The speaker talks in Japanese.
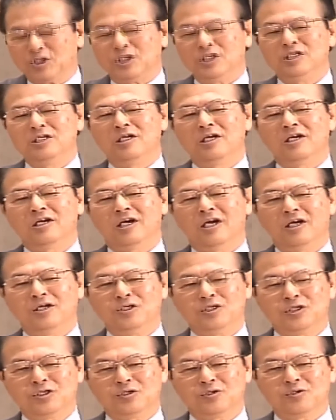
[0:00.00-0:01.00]
神殿
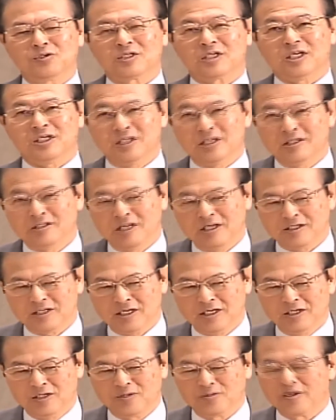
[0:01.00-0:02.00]
建築をさせてくだ
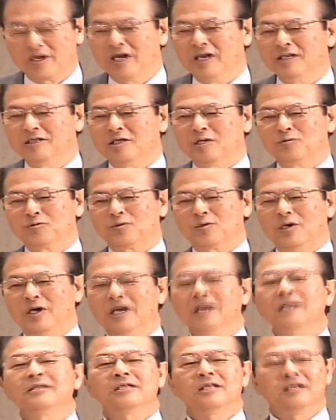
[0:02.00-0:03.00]
さいと願ったこと
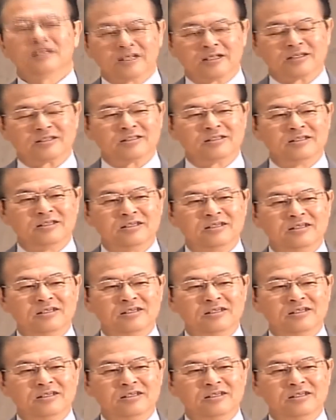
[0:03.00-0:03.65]
はあったんです。